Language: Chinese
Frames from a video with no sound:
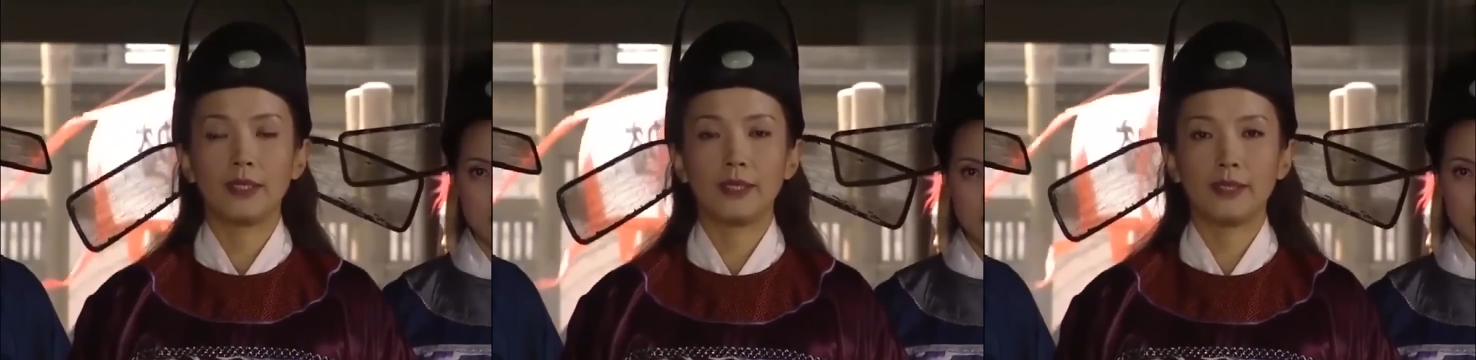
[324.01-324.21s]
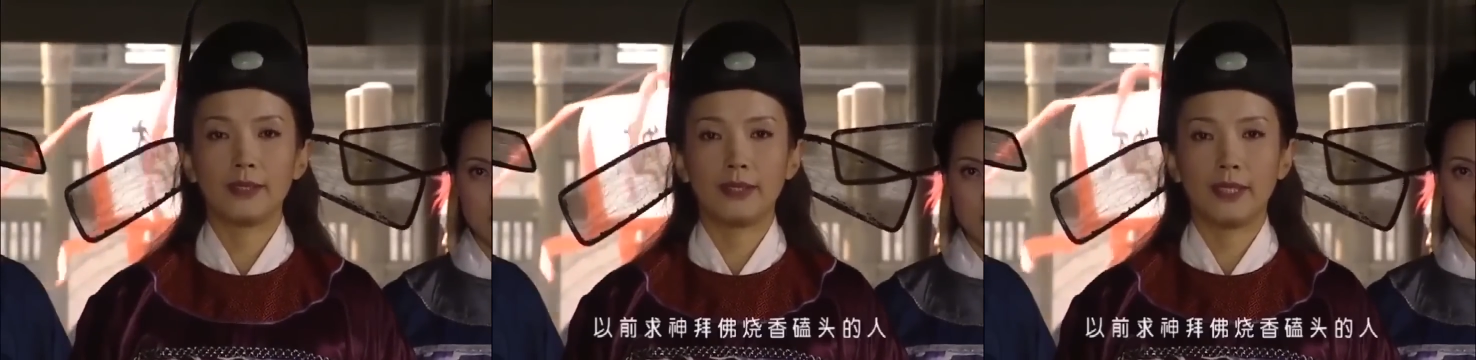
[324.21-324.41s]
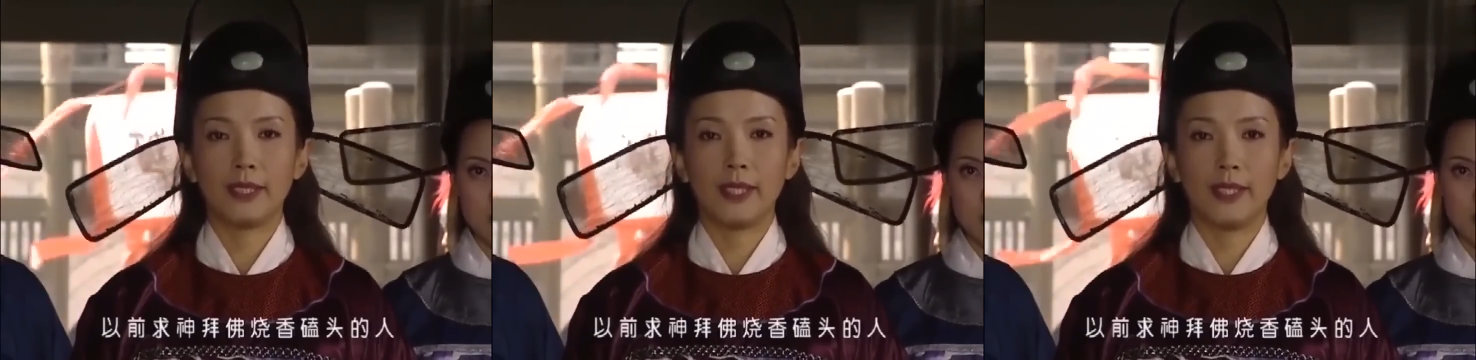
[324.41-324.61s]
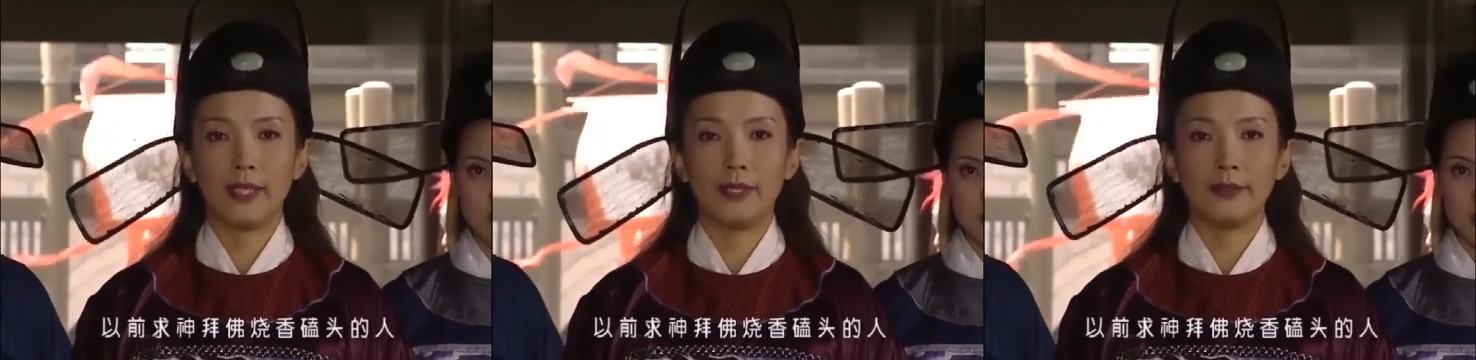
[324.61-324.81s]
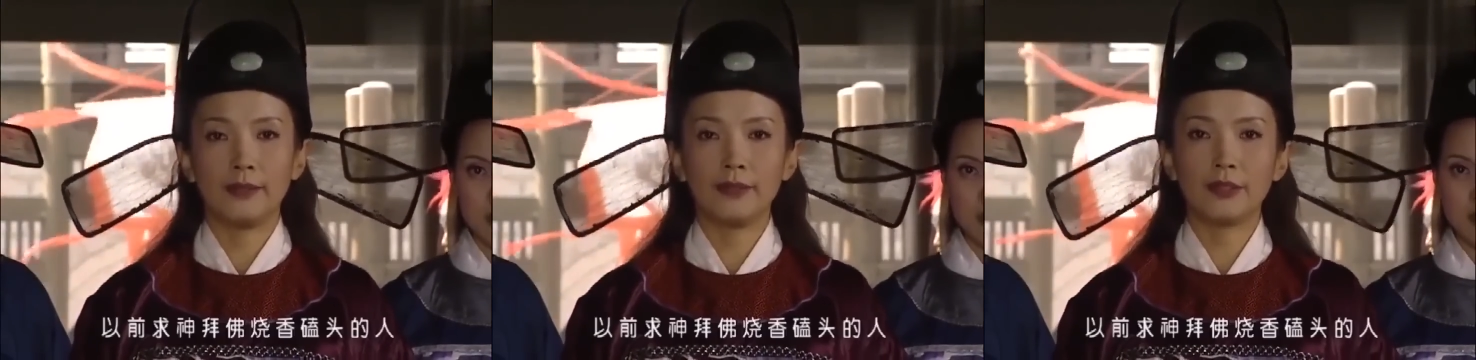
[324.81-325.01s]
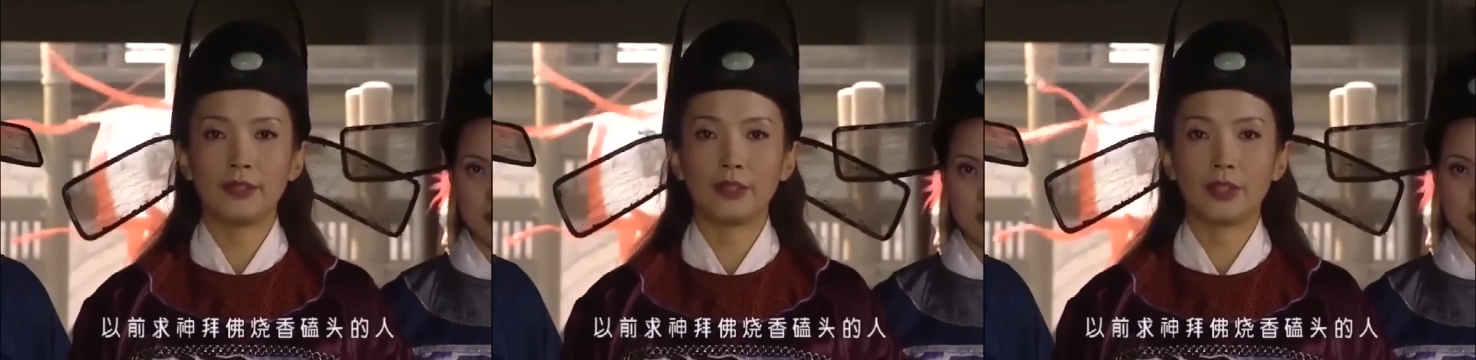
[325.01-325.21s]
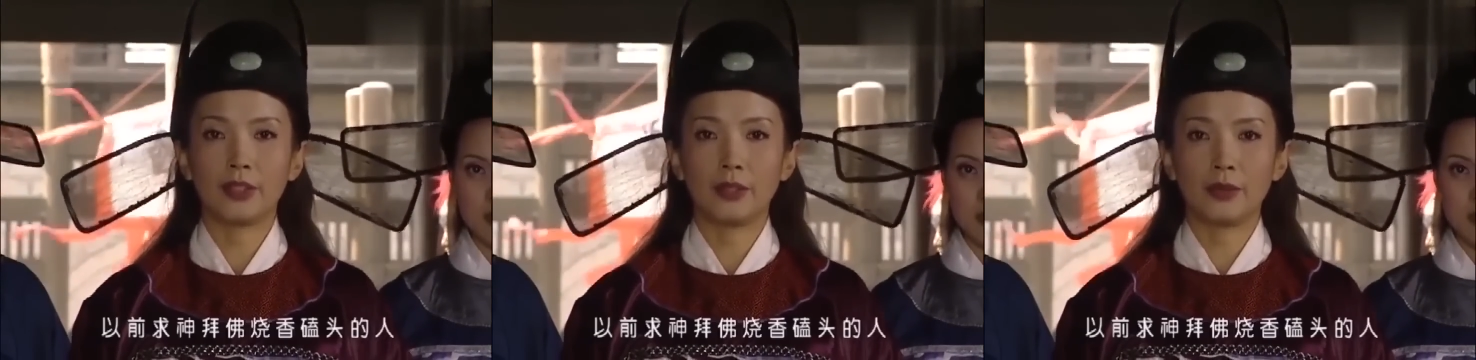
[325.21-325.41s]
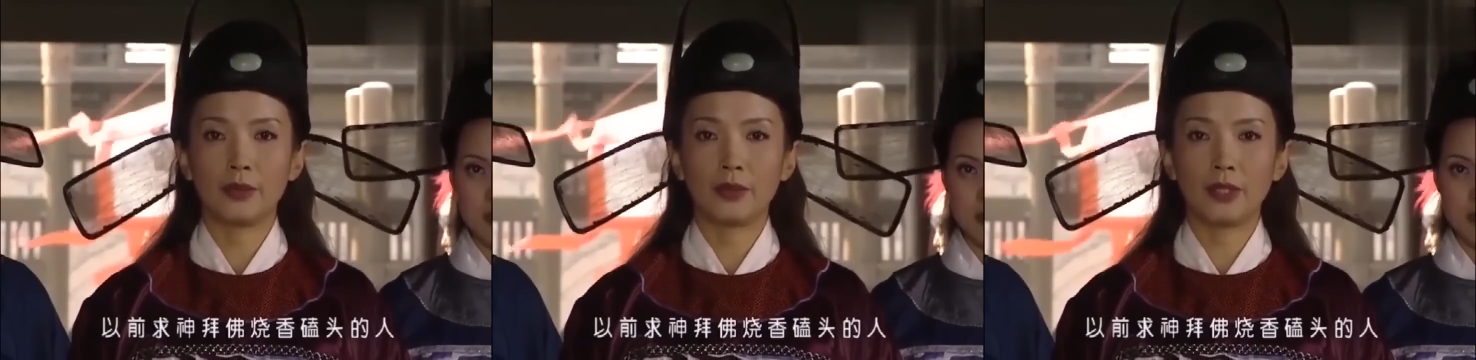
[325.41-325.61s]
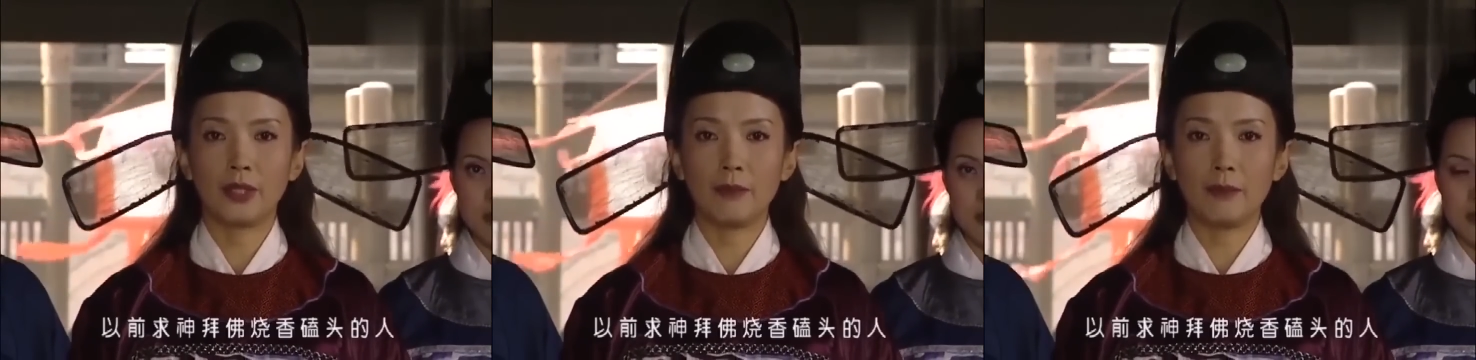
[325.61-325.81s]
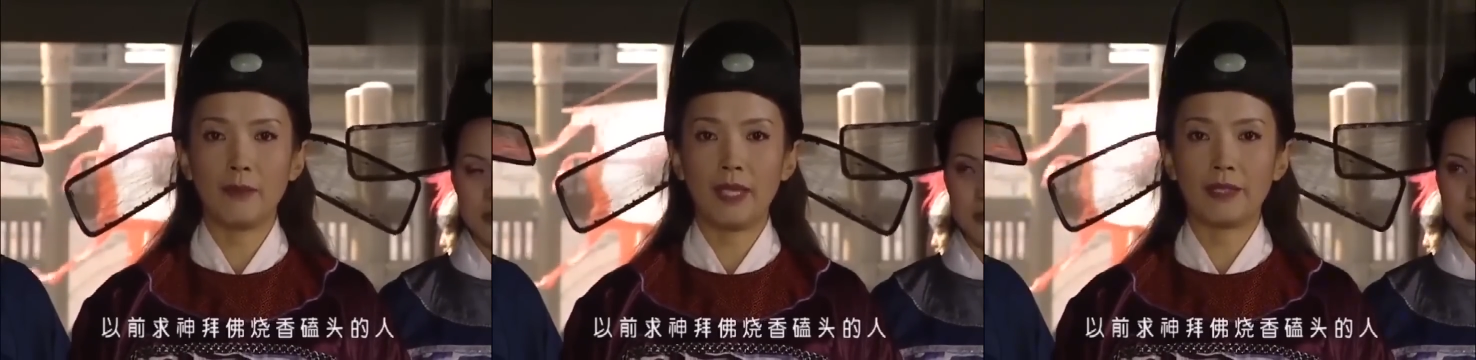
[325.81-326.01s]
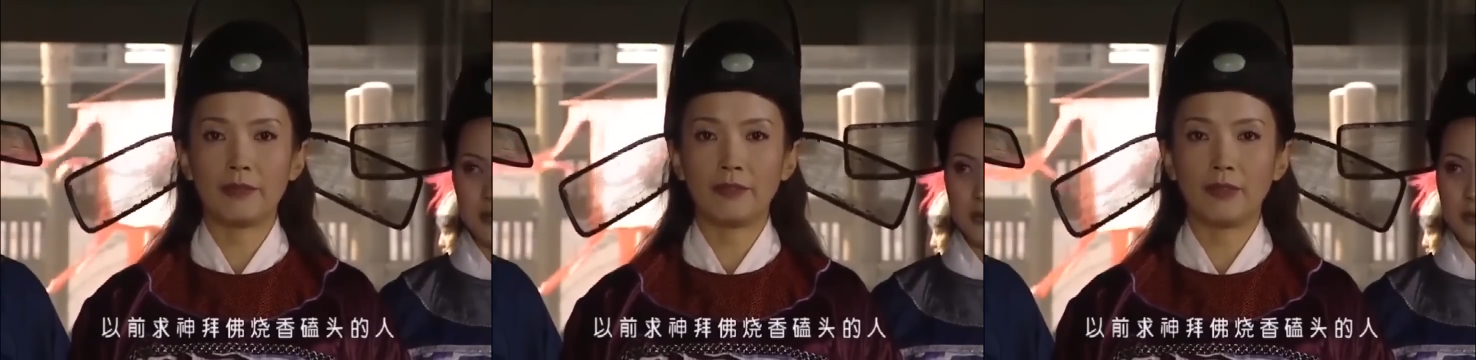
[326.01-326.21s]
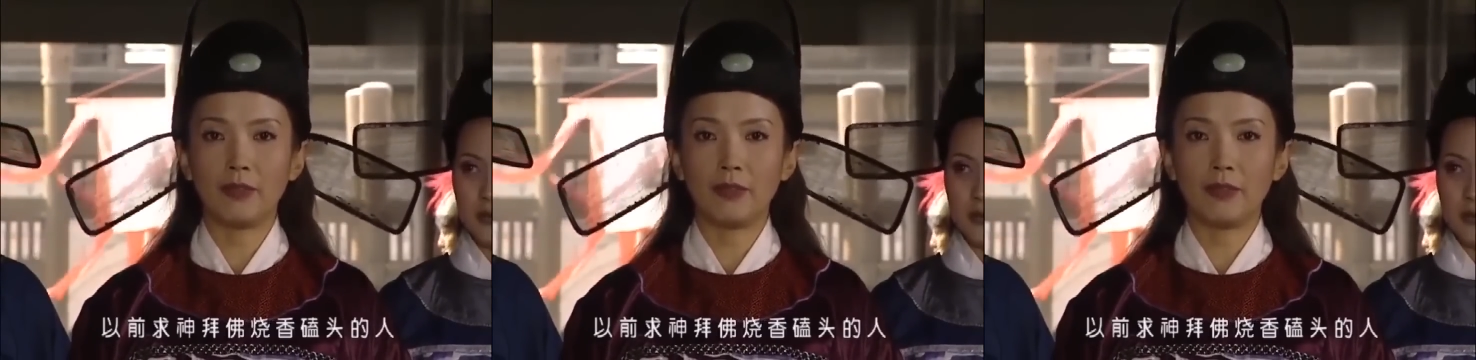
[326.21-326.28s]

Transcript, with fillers: 以前求神